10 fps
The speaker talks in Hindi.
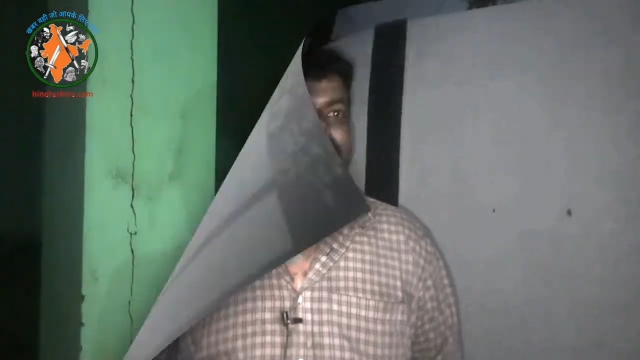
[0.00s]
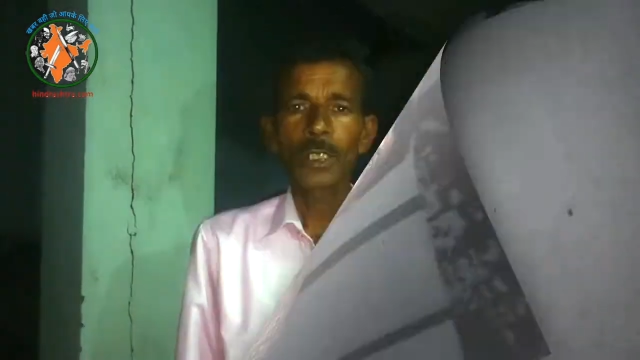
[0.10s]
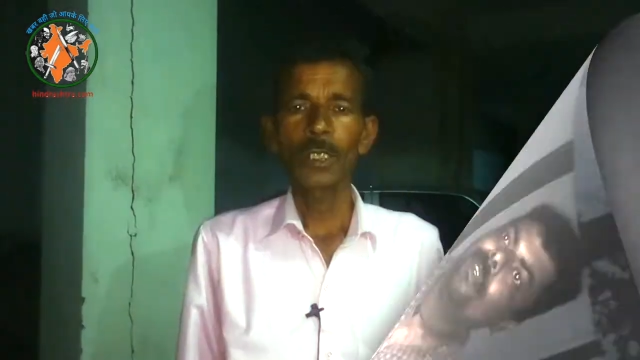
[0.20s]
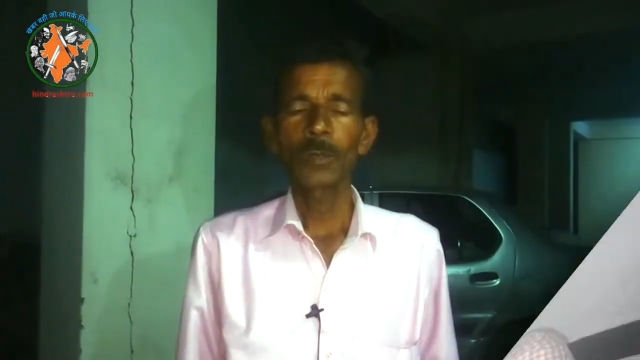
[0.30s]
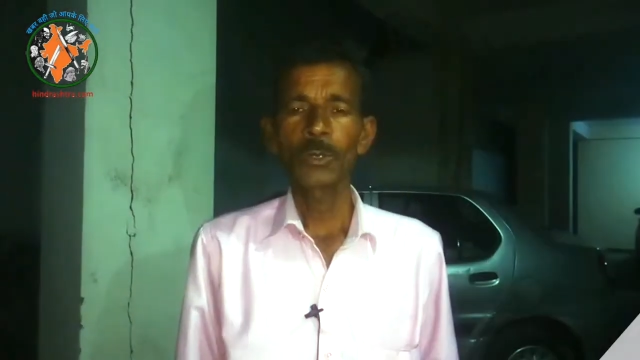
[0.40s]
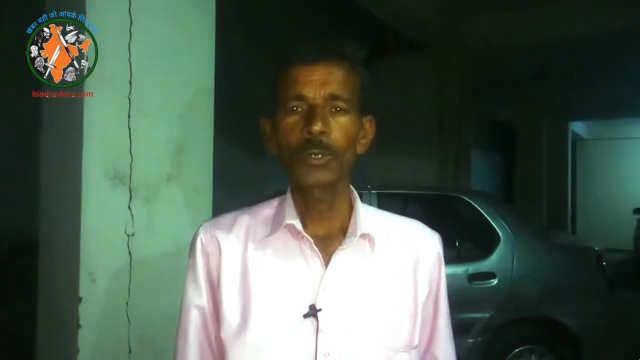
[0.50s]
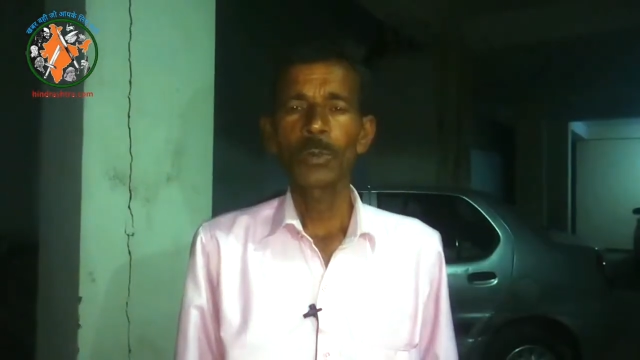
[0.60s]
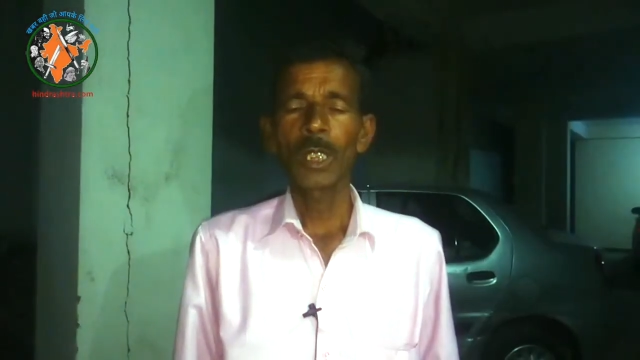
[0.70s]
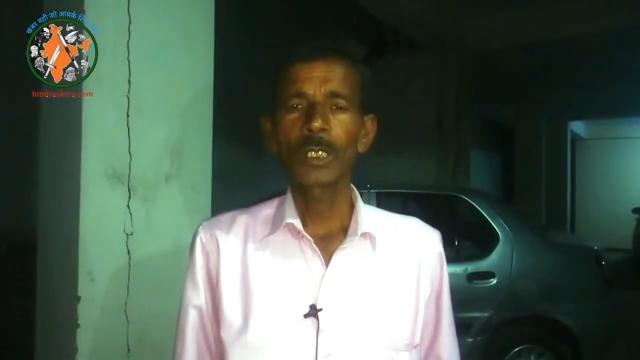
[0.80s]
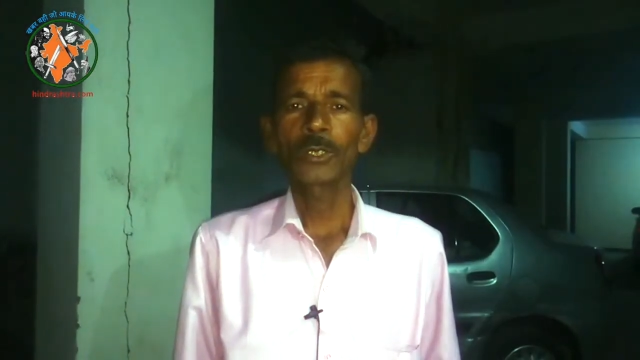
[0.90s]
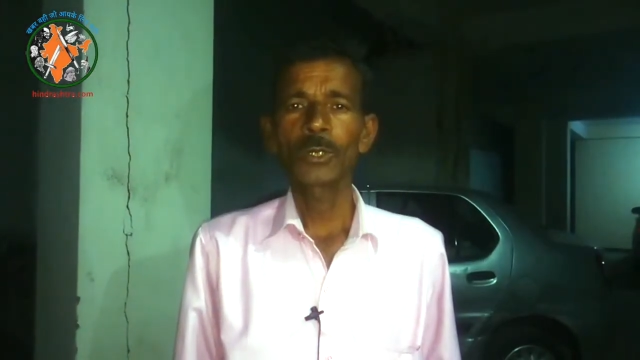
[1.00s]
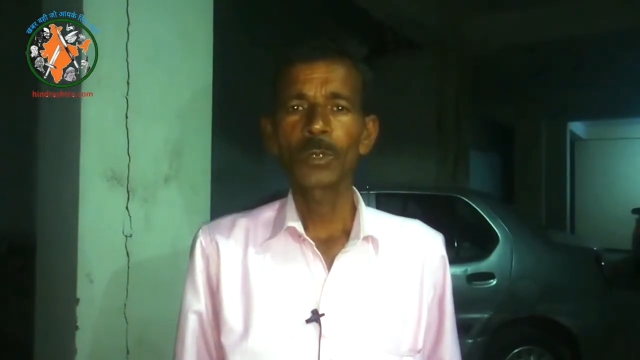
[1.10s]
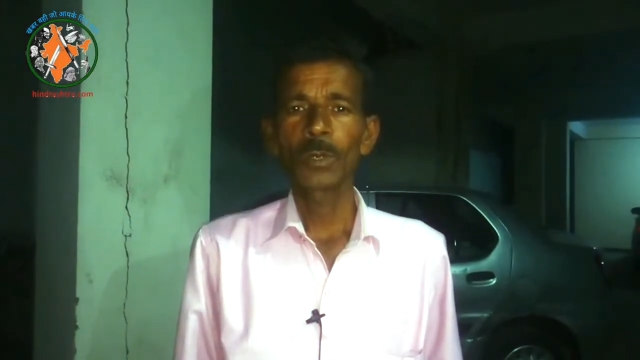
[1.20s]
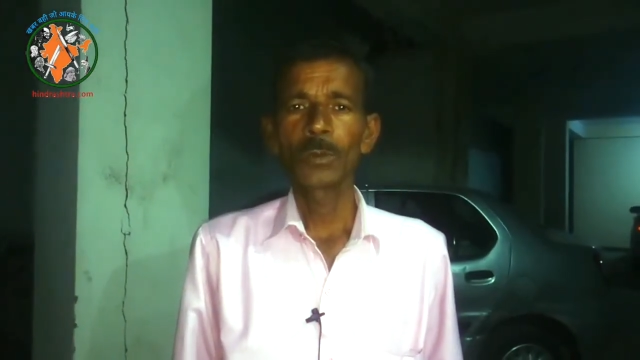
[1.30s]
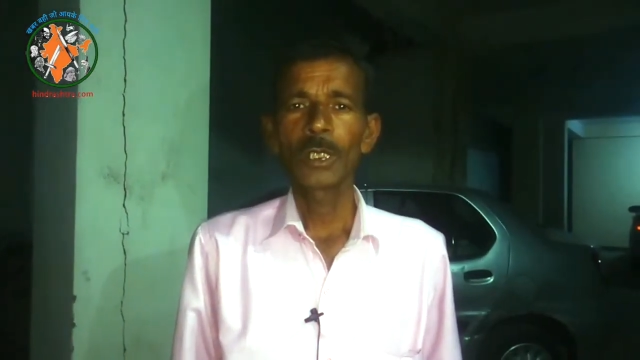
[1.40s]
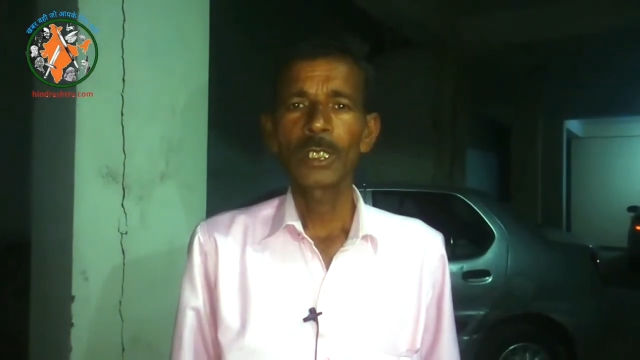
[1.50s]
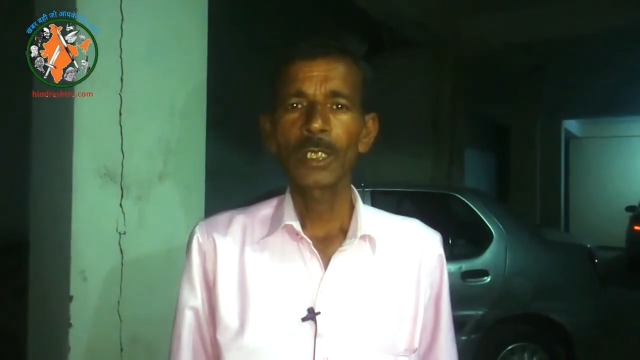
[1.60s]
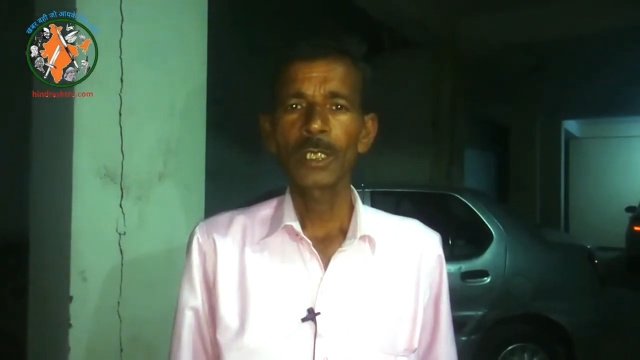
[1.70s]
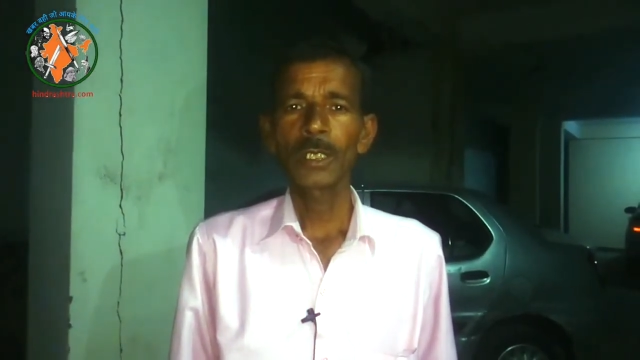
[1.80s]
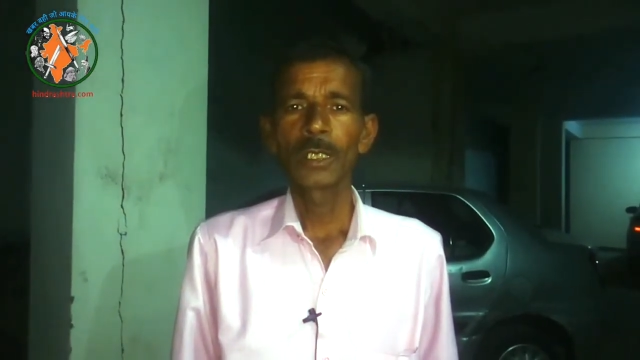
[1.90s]
सर हमें कुछ बयालीस सौ रुपये
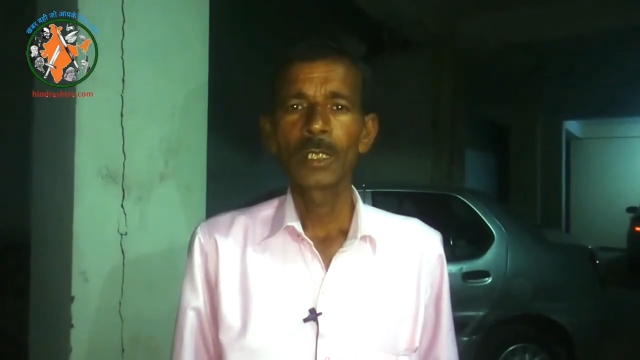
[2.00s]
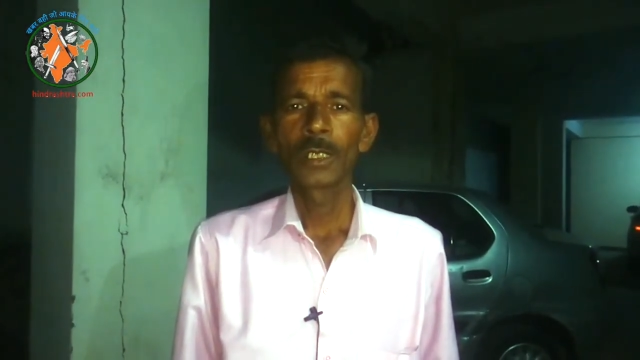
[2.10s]
मिलते हैं